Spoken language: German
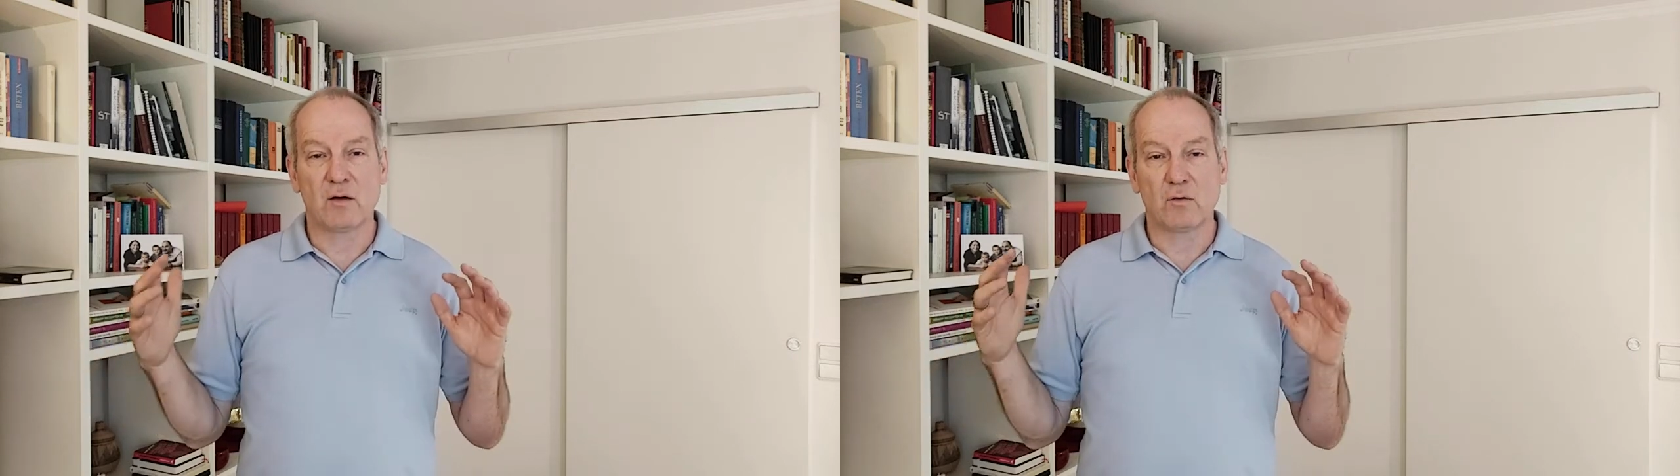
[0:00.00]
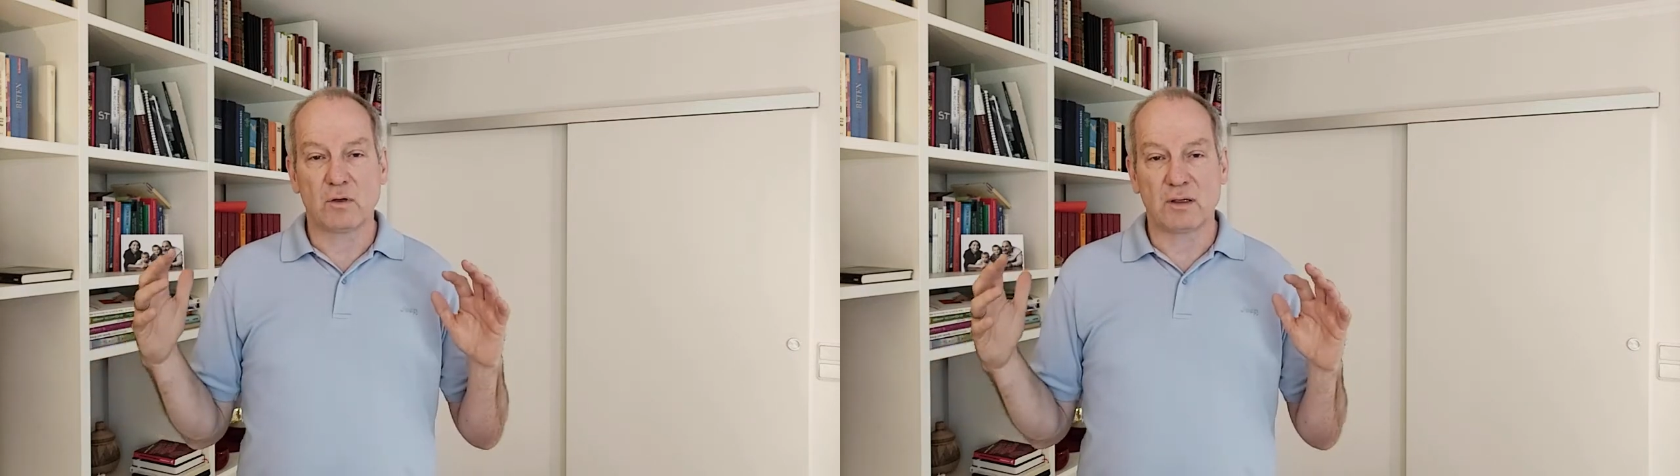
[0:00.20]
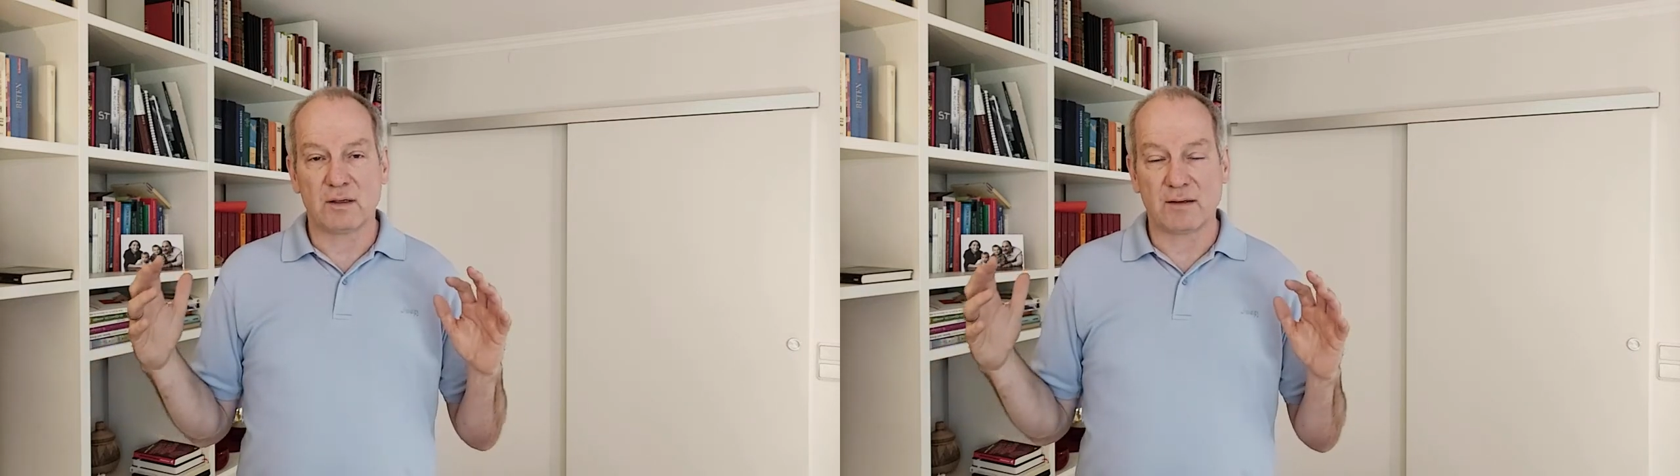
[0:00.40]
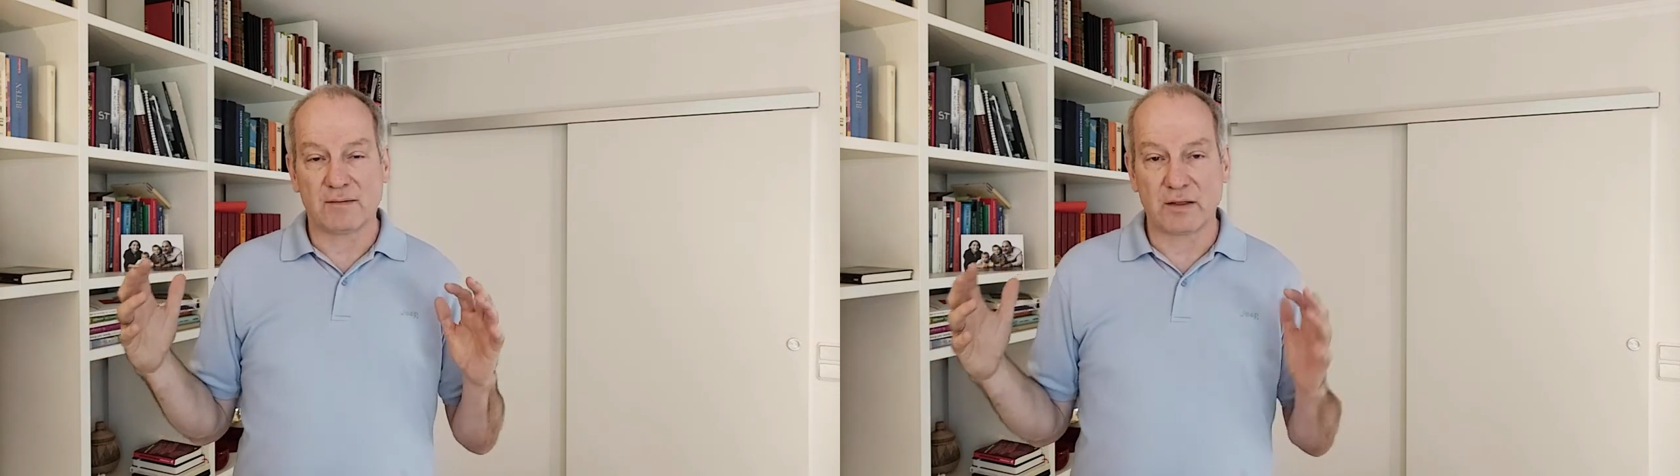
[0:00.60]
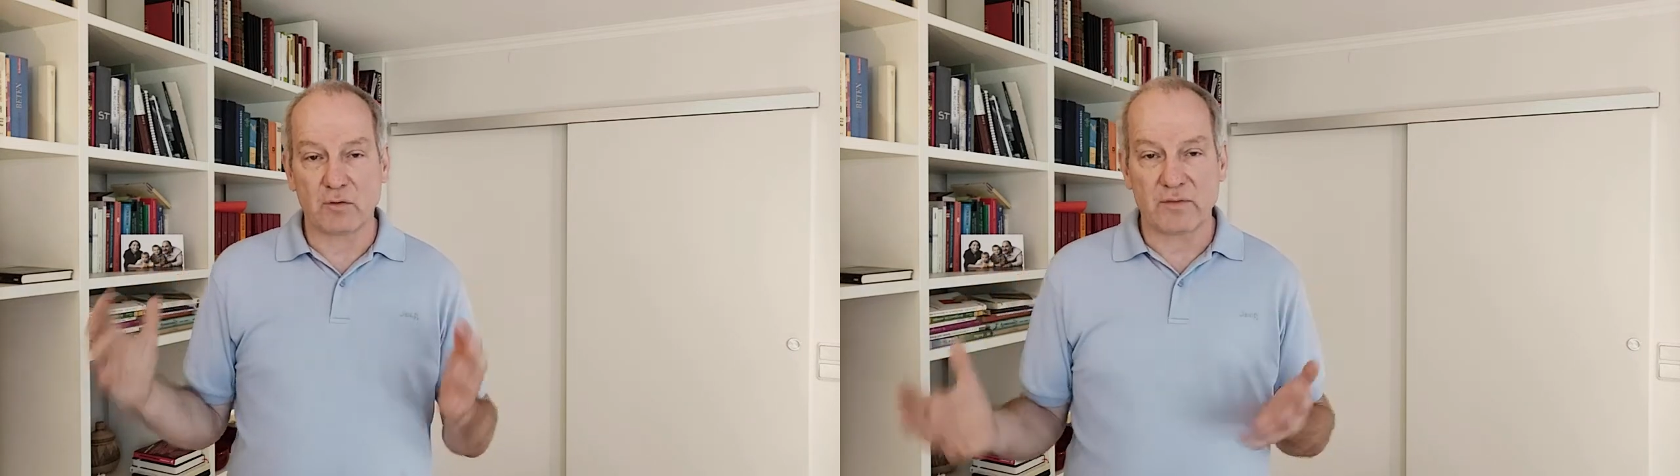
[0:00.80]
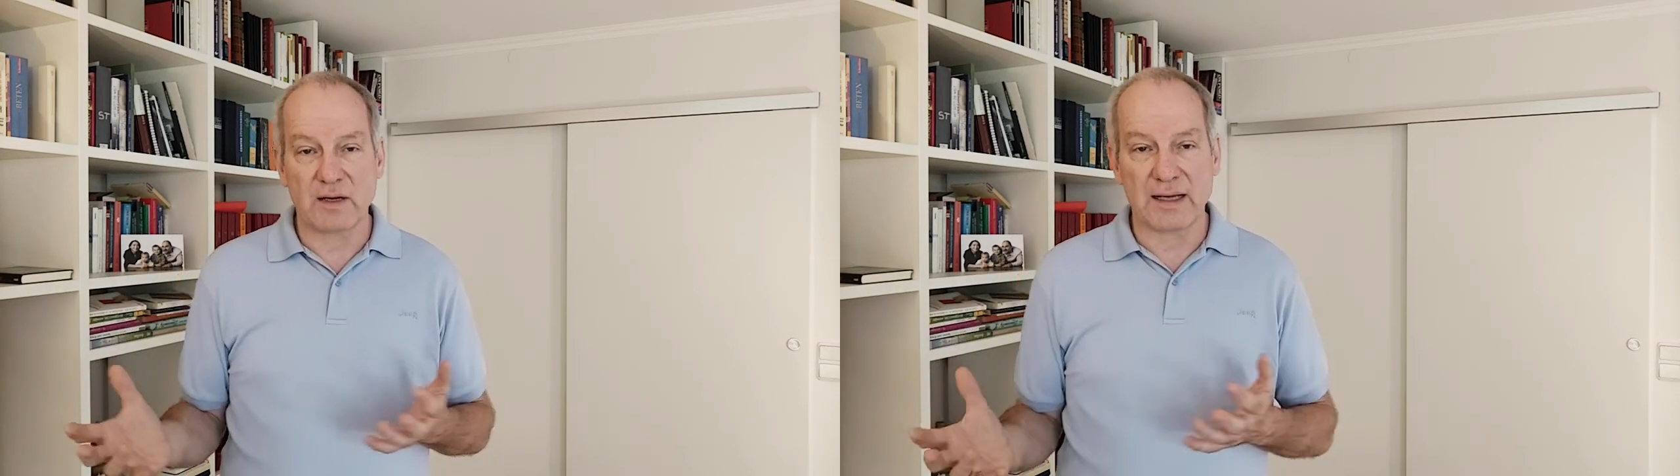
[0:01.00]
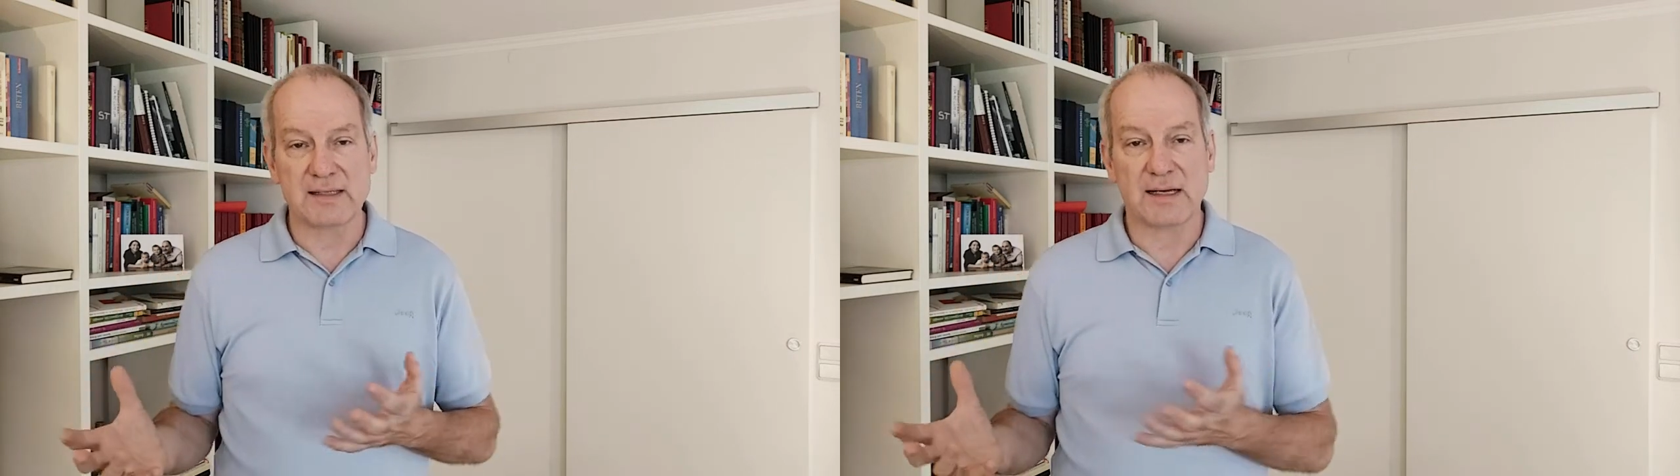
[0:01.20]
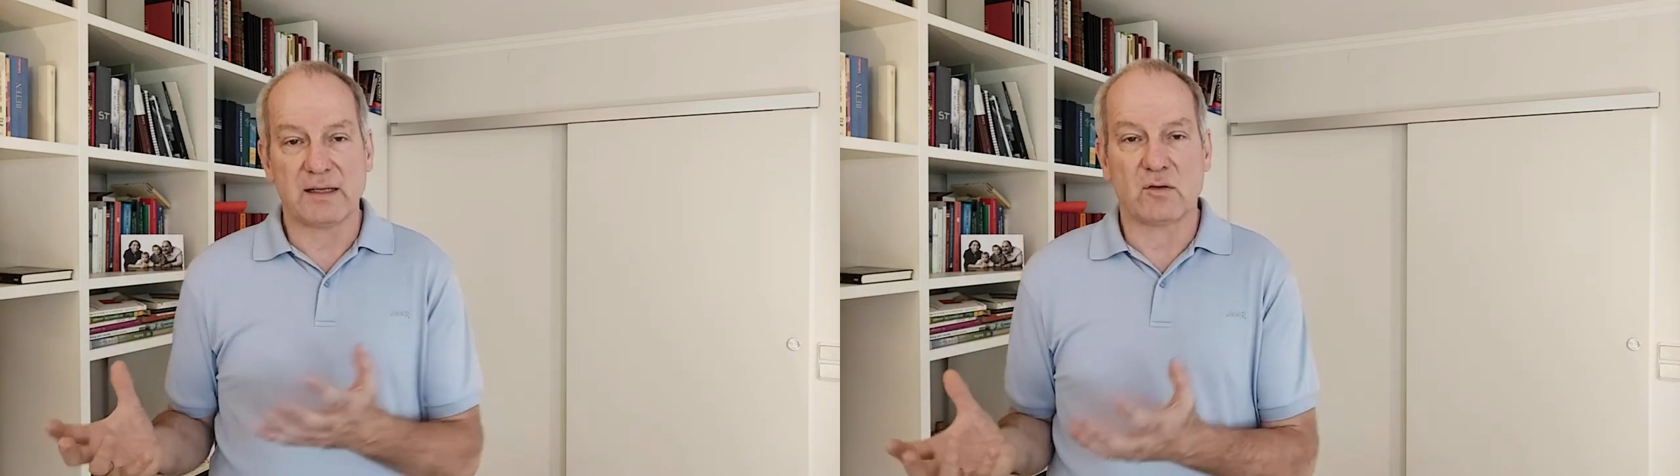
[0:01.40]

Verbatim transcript: und wir dürfen gleichzeitig